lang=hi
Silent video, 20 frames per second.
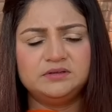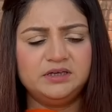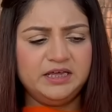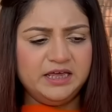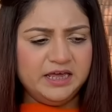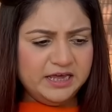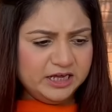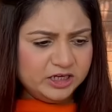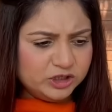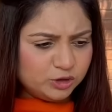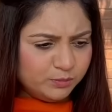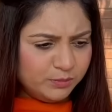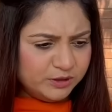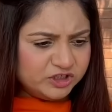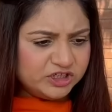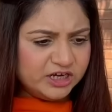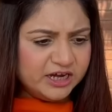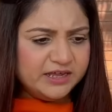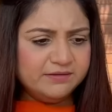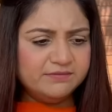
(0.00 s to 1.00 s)
कि इस
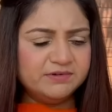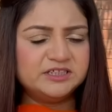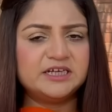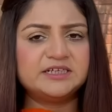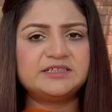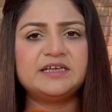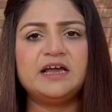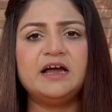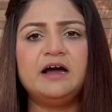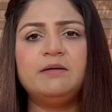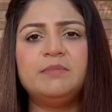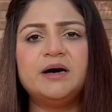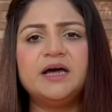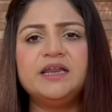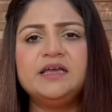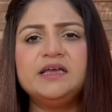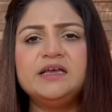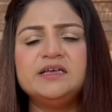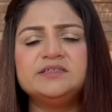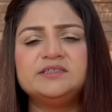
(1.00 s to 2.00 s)
बच्चे की वजह से
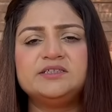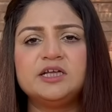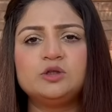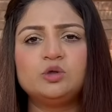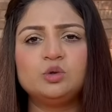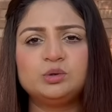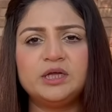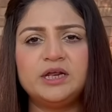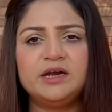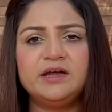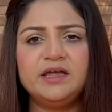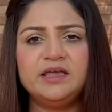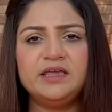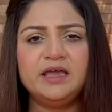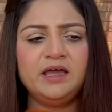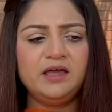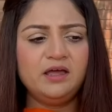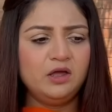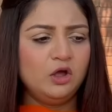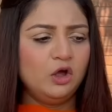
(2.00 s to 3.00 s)
हमारी इज्जत उतर गई
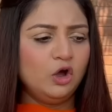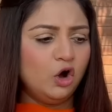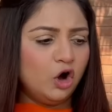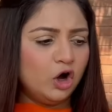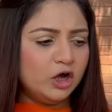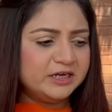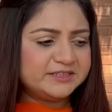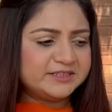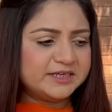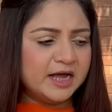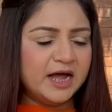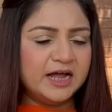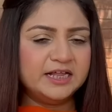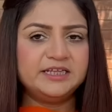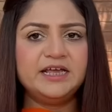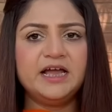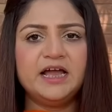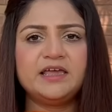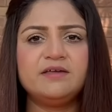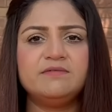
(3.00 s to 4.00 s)
है और इस
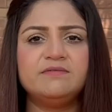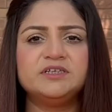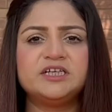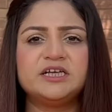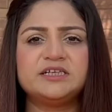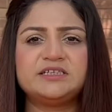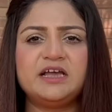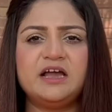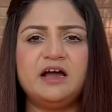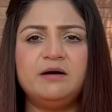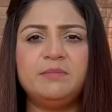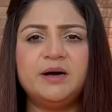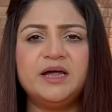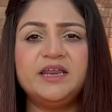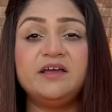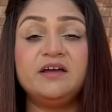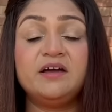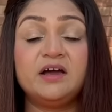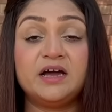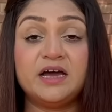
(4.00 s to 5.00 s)
हादिया की वजह से
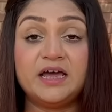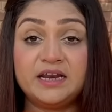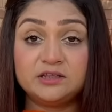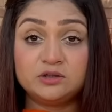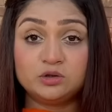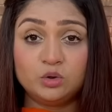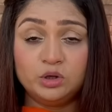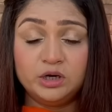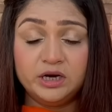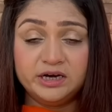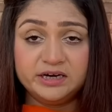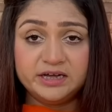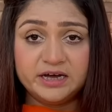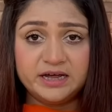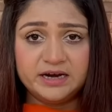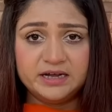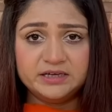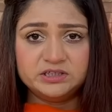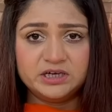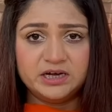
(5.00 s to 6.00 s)
हमारी गैरत को
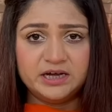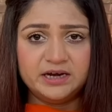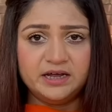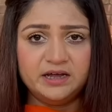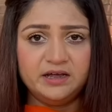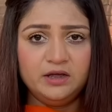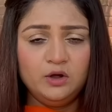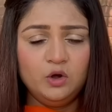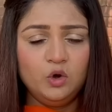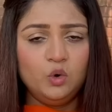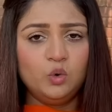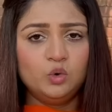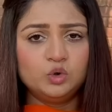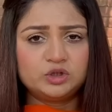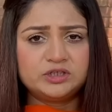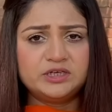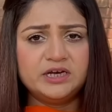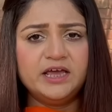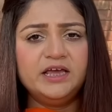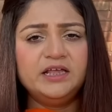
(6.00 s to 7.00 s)
ललकारा जा रहा है
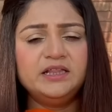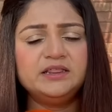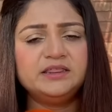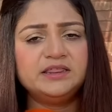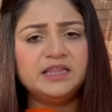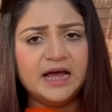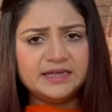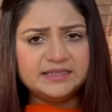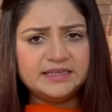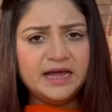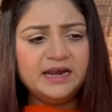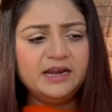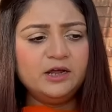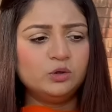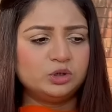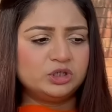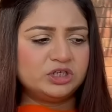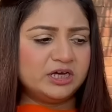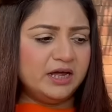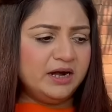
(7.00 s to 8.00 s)
उसने दादा ने
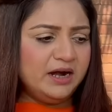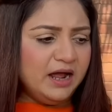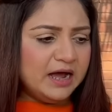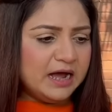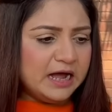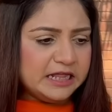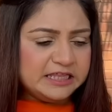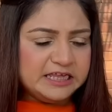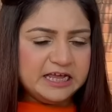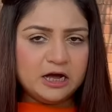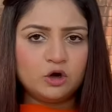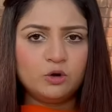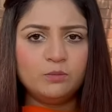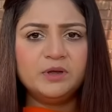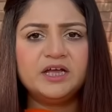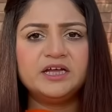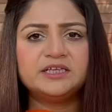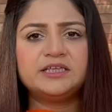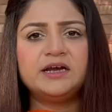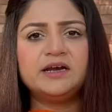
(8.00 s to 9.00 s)
उठकर हादिया को
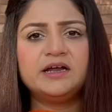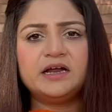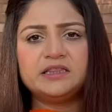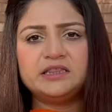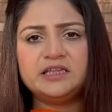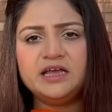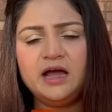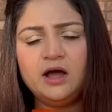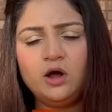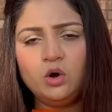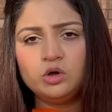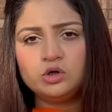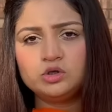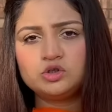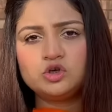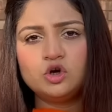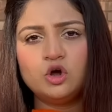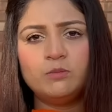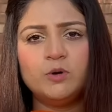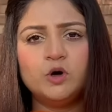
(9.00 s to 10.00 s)
भी कत्ल कर दिया और
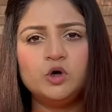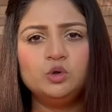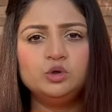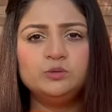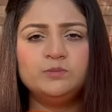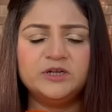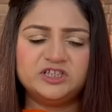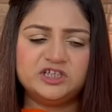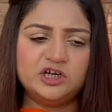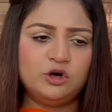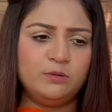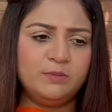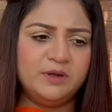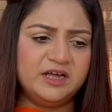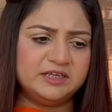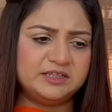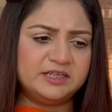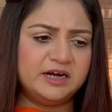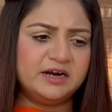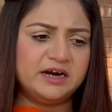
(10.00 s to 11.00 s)
उस नौमौलूद बच्चे को भी
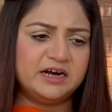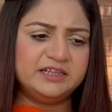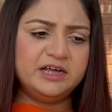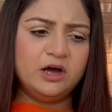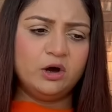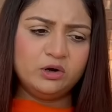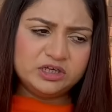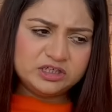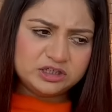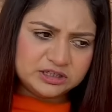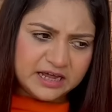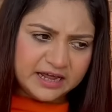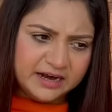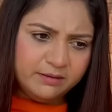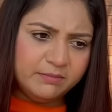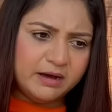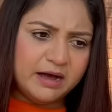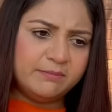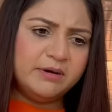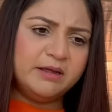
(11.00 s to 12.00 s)
कत्ल कर दिया और इस
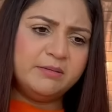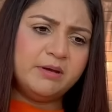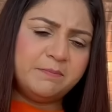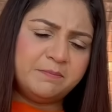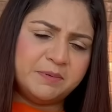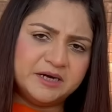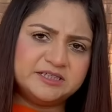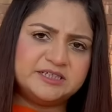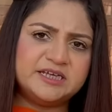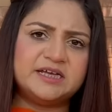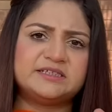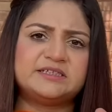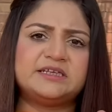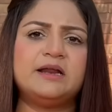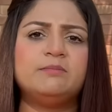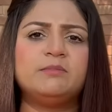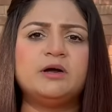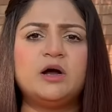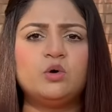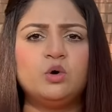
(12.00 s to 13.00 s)
सारे मामले में फिर से
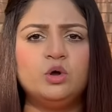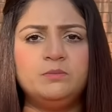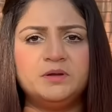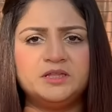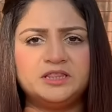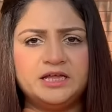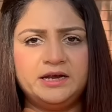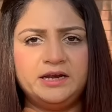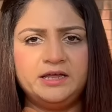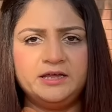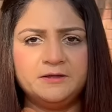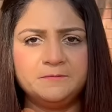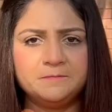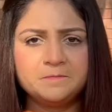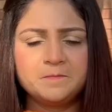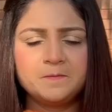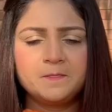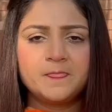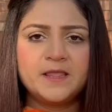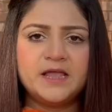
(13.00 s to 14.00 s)
असलम का कोई पता नहीं है
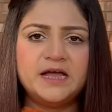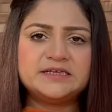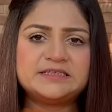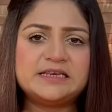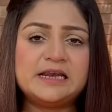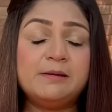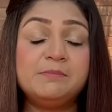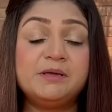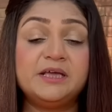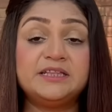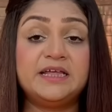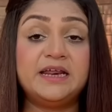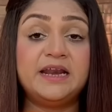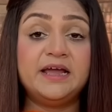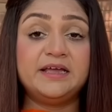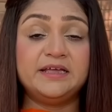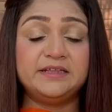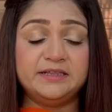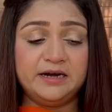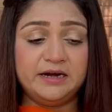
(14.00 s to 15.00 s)
क्या असलम किधर
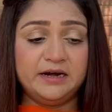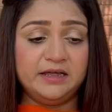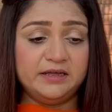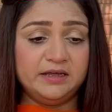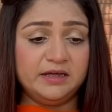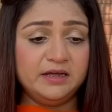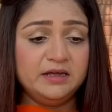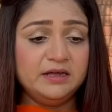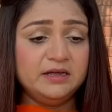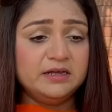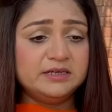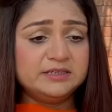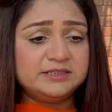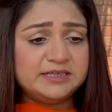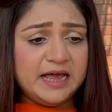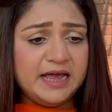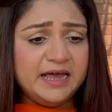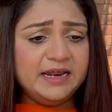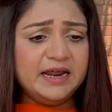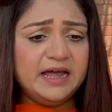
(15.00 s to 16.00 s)
है किधर नहीं है
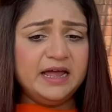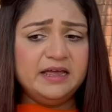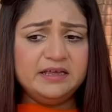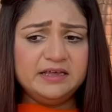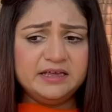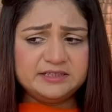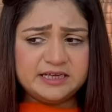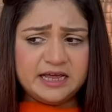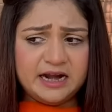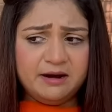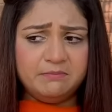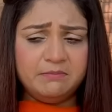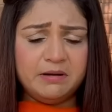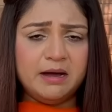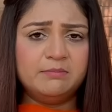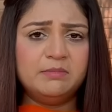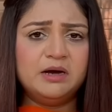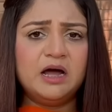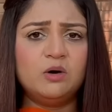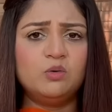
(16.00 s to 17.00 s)
जाहिर है ये सारा
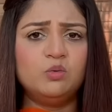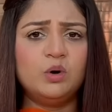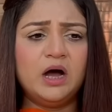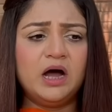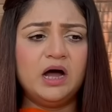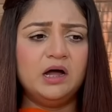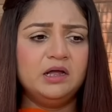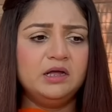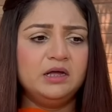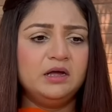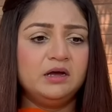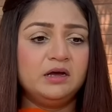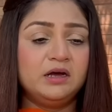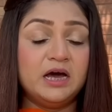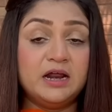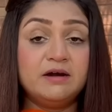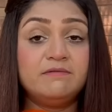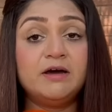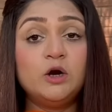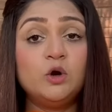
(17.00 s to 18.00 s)
मामला हुआ
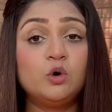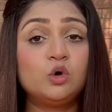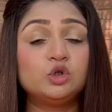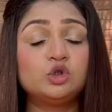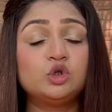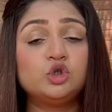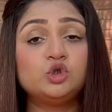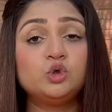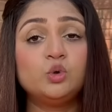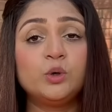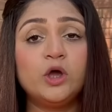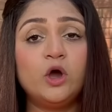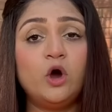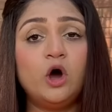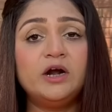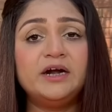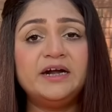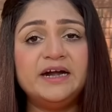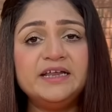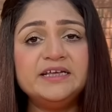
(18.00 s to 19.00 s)
घर वालों को तो चूंकि
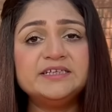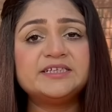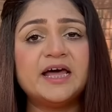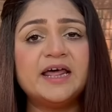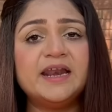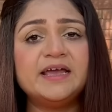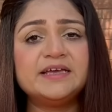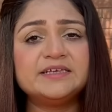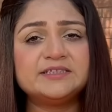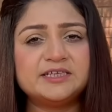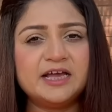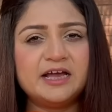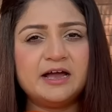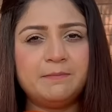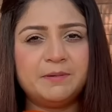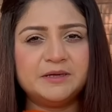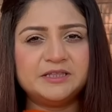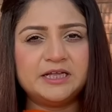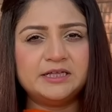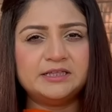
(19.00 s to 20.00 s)
ऑलरेडी सारे किस्से का
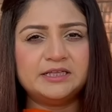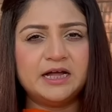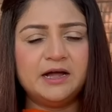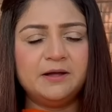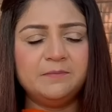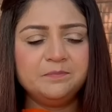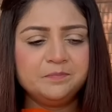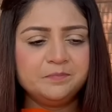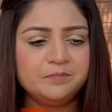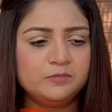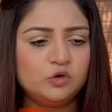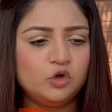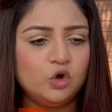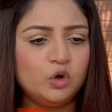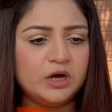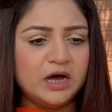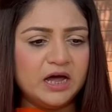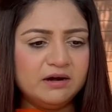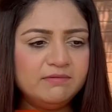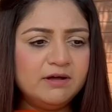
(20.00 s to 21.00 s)
पता था तो
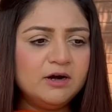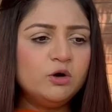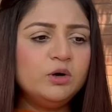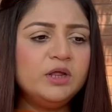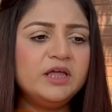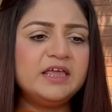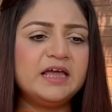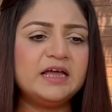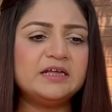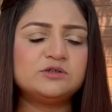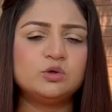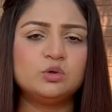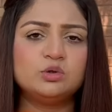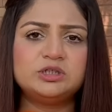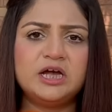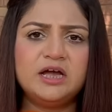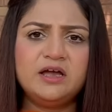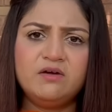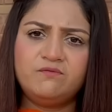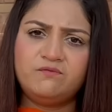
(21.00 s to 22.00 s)
घर वालों ने क्या
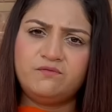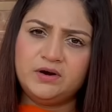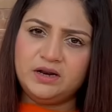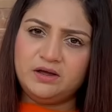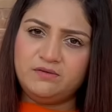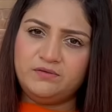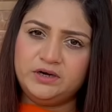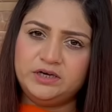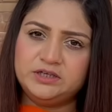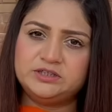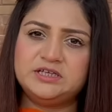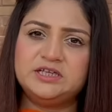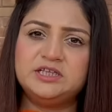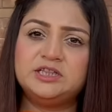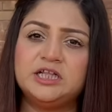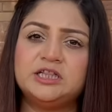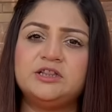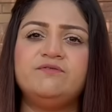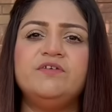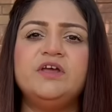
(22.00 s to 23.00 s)
सोचा कि फटाफट इसकी
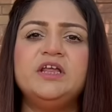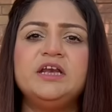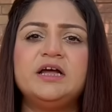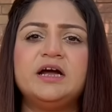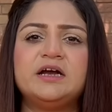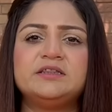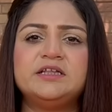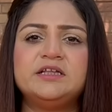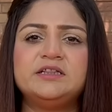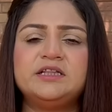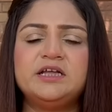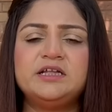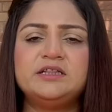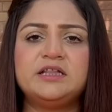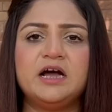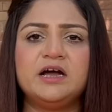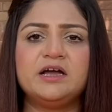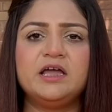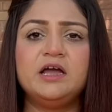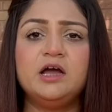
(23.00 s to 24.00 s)
तदफीन कर देते हैं
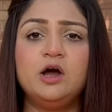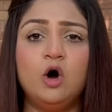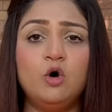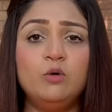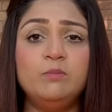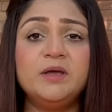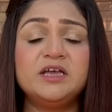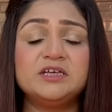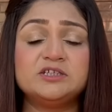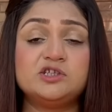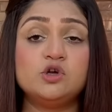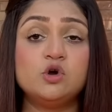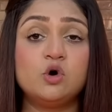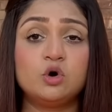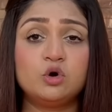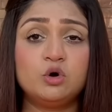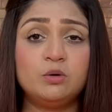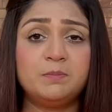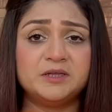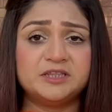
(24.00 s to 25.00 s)
ताकि गाँव में किसी
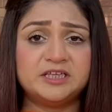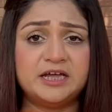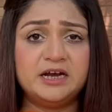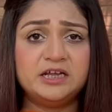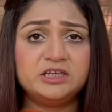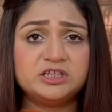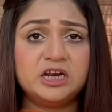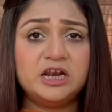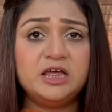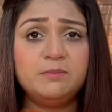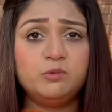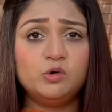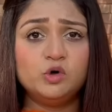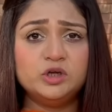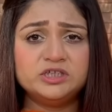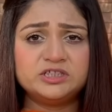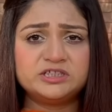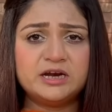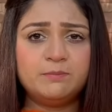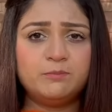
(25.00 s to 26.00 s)
और को पता ना चले
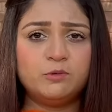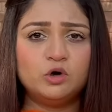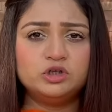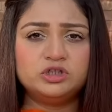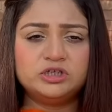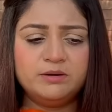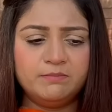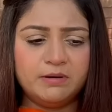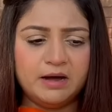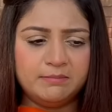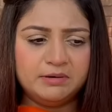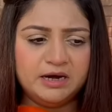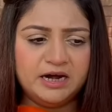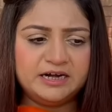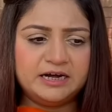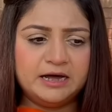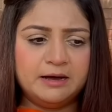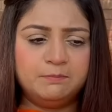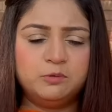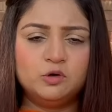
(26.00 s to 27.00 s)
पुलिस ना पहुंचे मामला
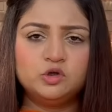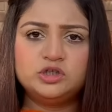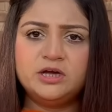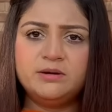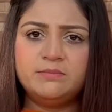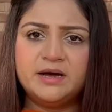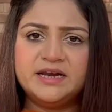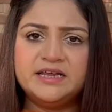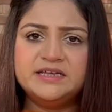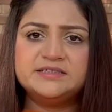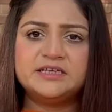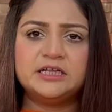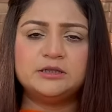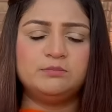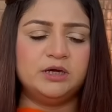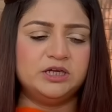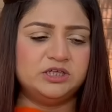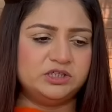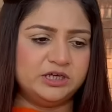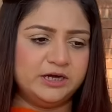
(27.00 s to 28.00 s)
ठप हो जाए हमारी इज्जत
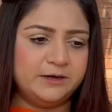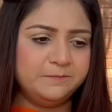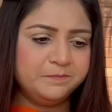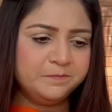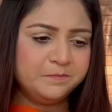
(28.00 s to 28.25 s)
बच जाए